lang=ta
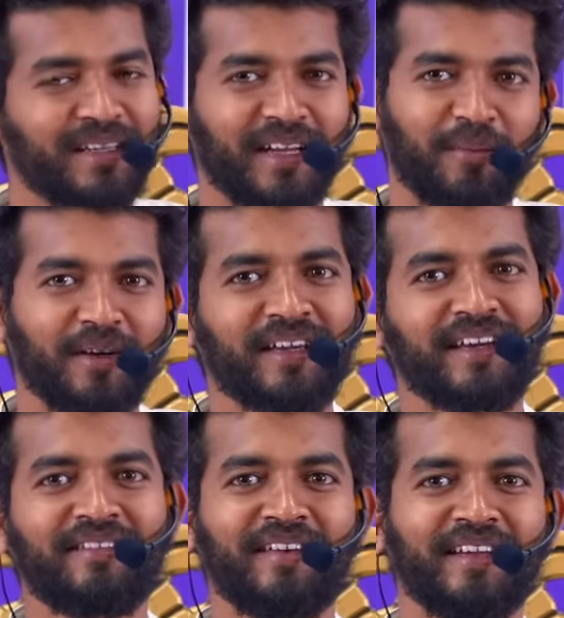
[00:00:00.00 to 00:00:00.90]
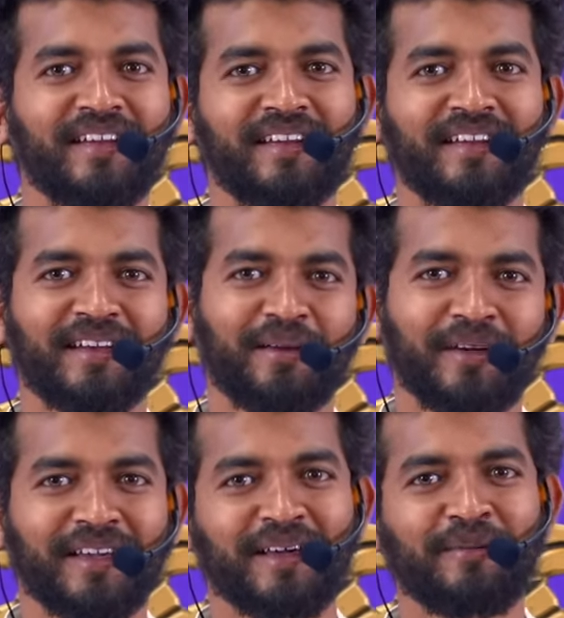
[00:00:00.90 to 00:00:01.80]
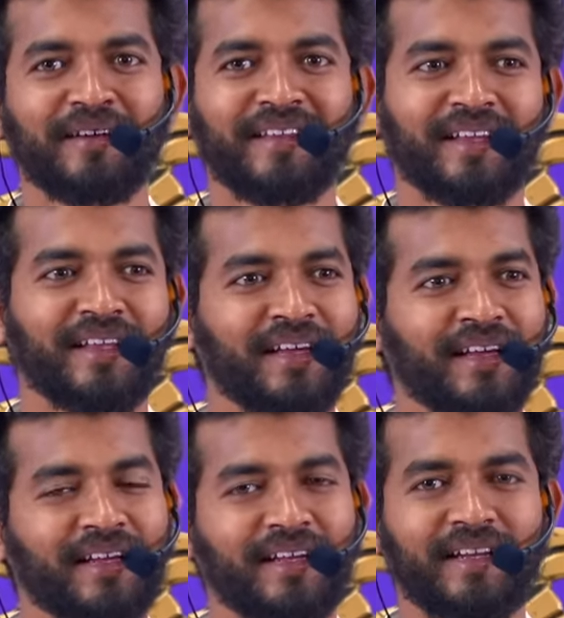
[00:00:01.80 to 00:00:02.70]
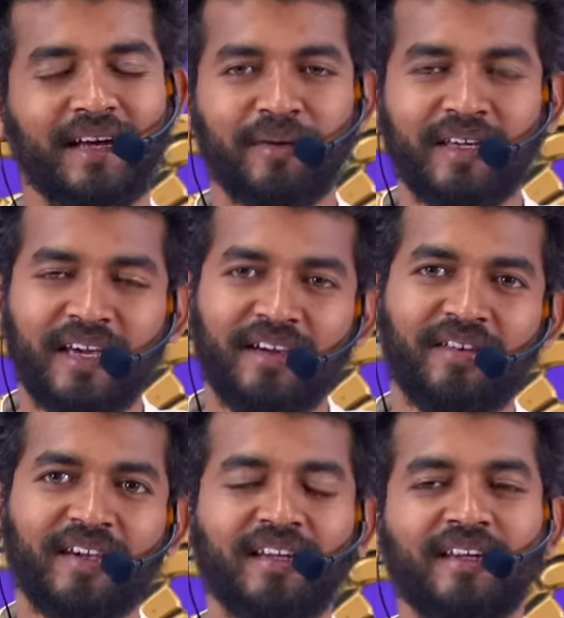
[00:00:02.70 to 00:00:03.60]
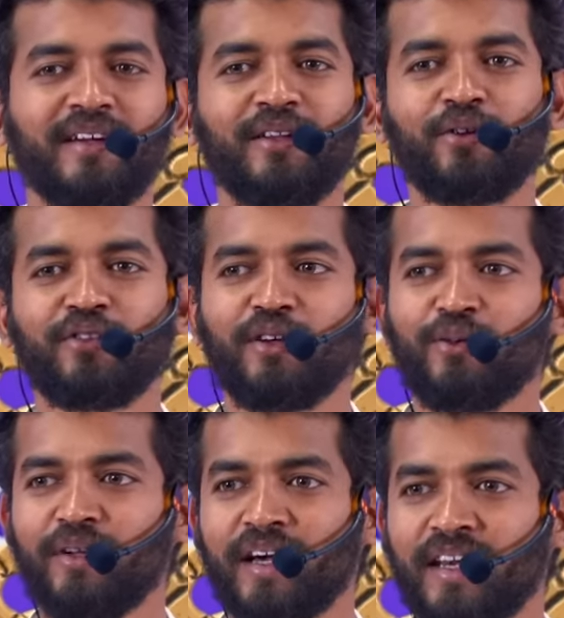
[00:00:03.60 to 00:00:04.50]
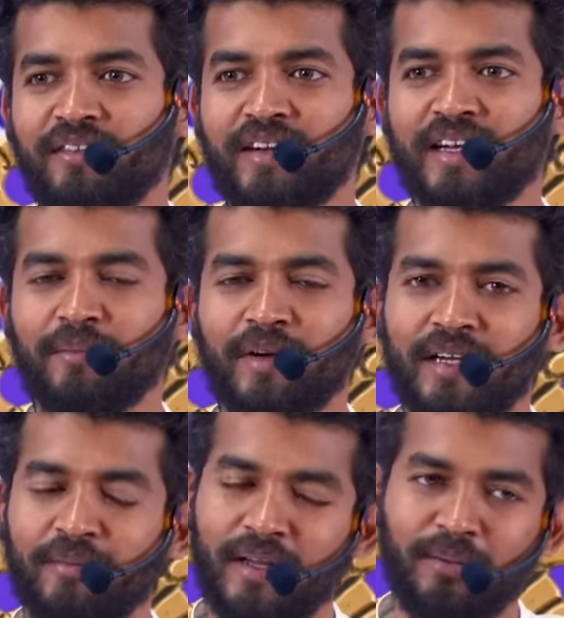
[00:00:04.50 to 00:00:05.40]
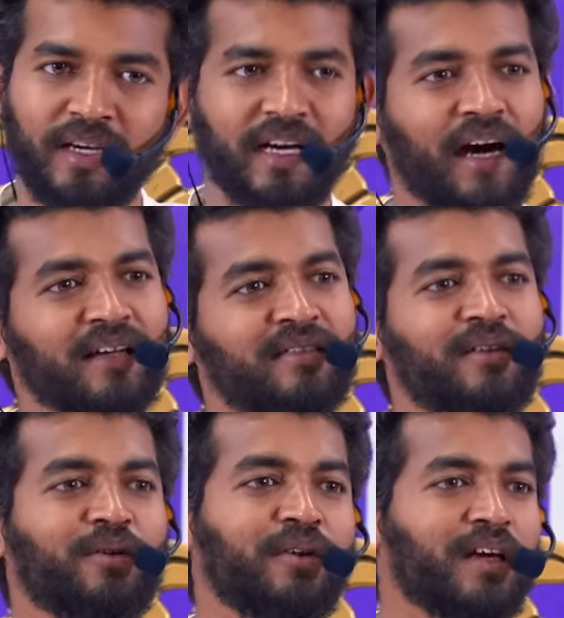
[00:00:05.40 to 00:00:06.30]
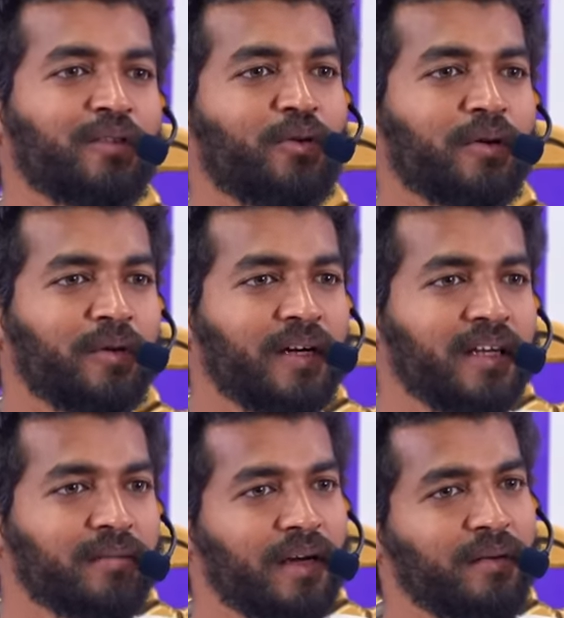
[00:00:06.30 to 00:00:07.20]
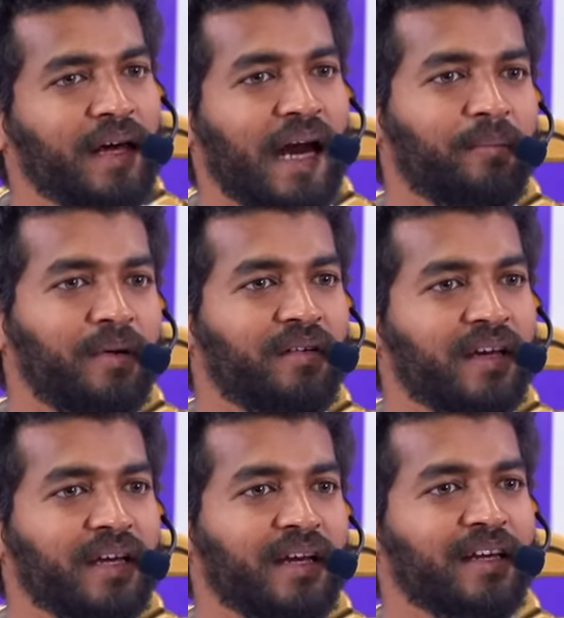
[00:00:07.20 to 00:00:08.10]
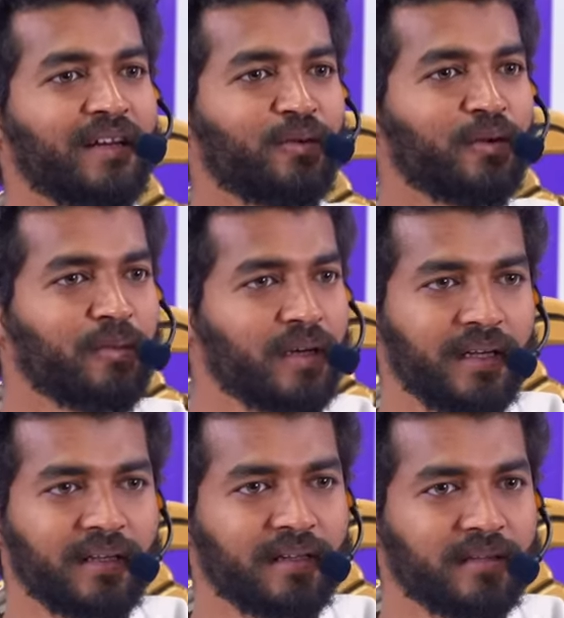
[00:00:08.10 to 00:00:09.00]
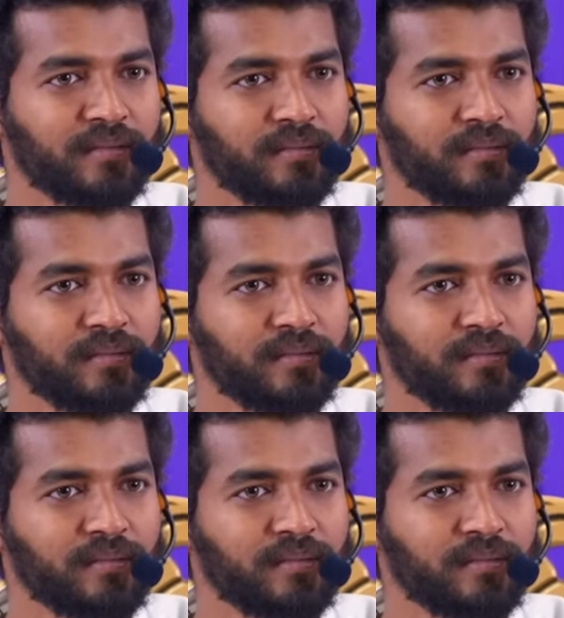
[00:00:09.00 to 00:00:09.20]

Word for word: நமக்கே வயிறு இருக்கு நமக்கே மதியம் நமக்கே வயிறு இருக்குன்னு யோசிக்கக்கூடிய அறிவுக்கு நம்மகிட்ட மறுபடியும் காசு இருக்குன்னு ஏன் தோண மாட்டேங்குது மறுபடியும் ஆப்பிள் வாங்கிக்கலாம்னு ஏன் தோண மாட்டேங்குது